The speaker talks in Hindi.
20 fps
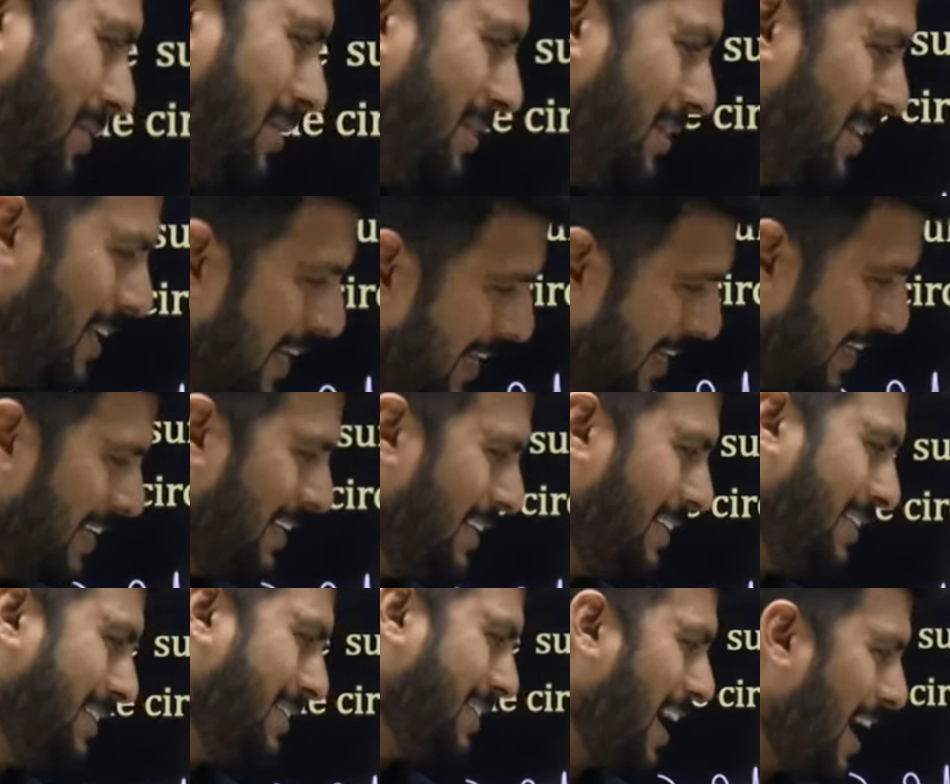तीन
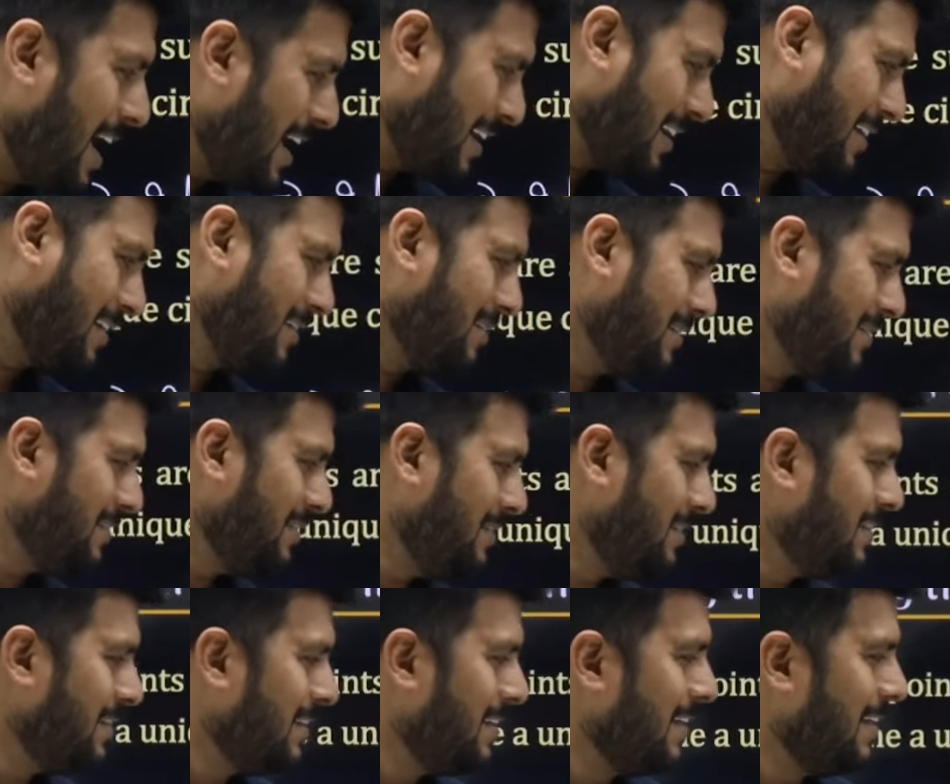चार
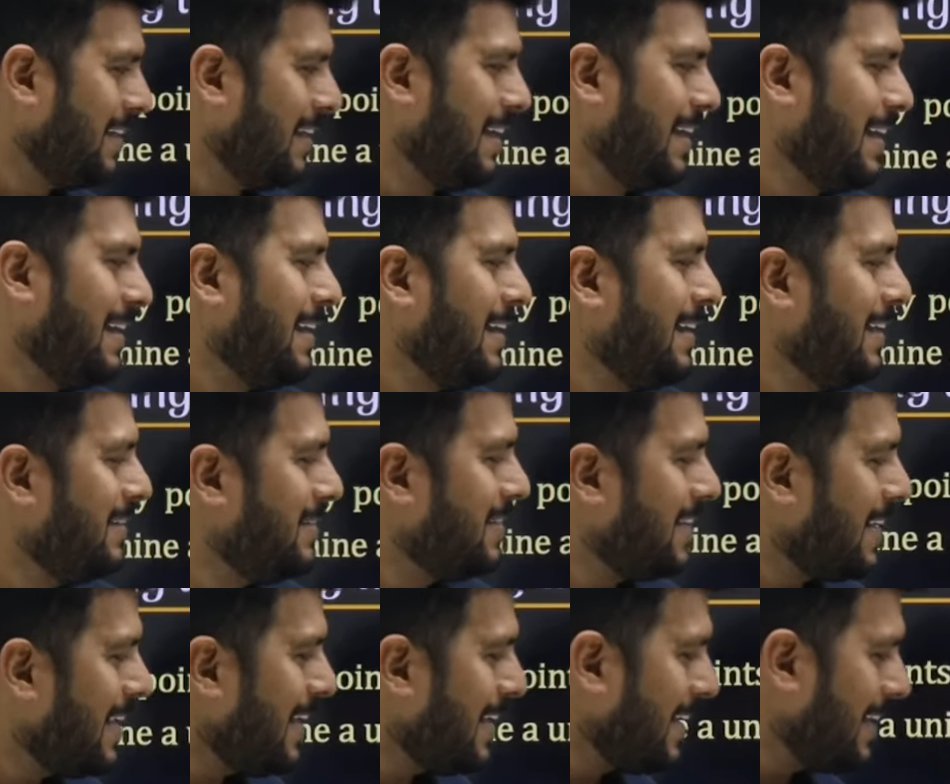अरे ऐसा
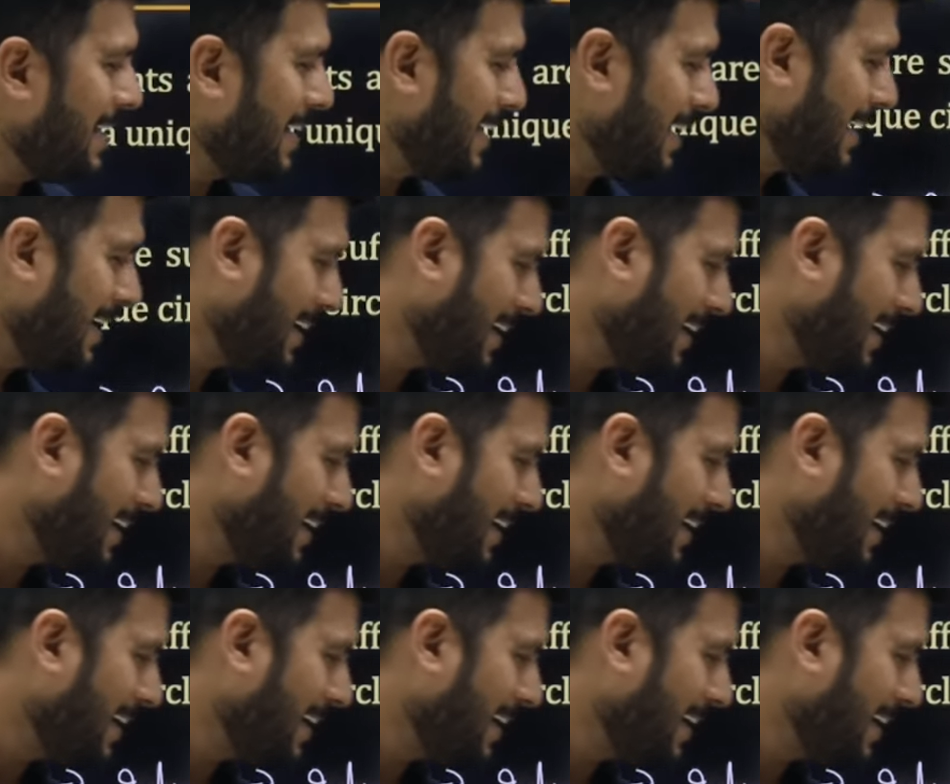क्या कर रहा है